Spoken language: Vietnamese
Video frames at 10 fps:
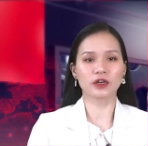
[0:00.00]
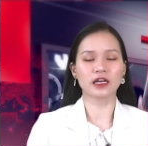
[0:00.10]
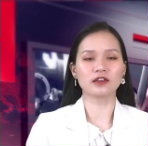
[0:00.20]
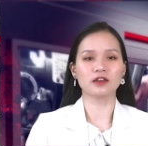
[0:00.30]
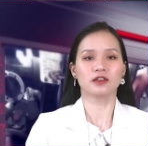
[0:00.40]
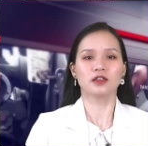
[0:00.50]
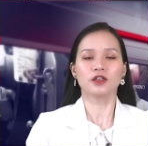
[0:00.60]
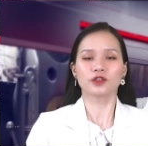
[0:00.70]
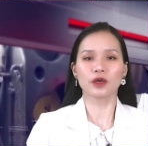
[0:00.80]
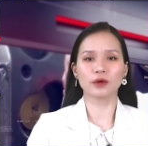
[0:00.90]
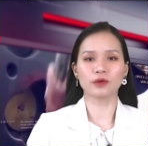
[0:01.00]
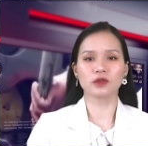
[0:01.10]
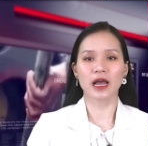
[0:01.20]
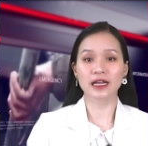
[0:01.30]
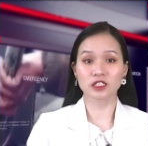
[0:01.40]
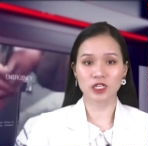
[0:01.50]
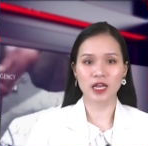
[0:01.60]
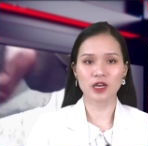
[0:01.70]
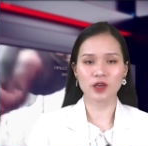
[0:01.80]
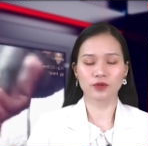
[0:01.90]
Một lần nữa, đội ngũ HTD
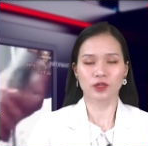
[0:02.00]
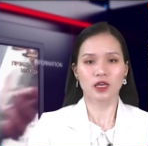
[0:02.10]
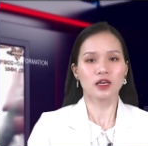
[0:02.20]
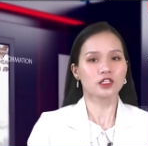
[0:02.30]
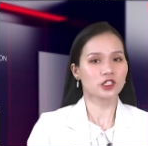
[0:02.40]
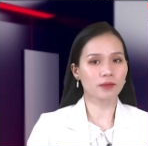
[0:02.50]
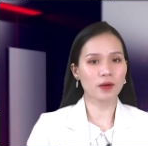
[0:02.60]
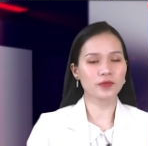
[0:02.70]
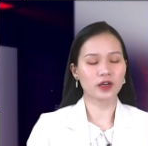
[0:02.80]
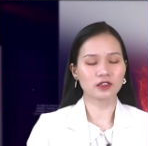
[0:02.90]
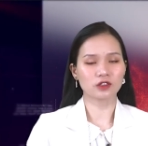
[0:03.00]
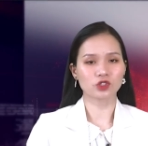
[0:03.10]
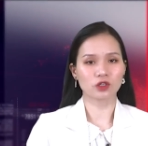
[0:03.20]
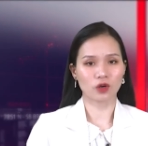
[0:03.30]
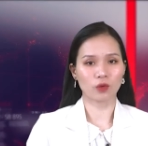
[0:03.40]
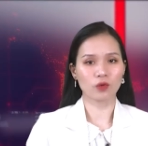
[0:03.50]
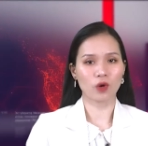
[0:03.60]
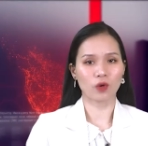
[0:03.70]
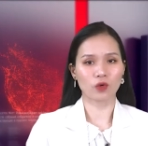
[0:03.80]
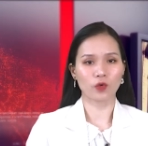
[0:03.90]
rất mong nhận được sự ủng
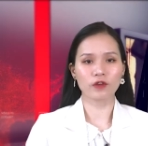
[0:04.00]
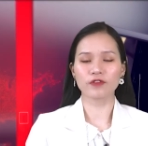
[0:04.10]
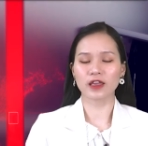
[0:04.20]
hộ của quý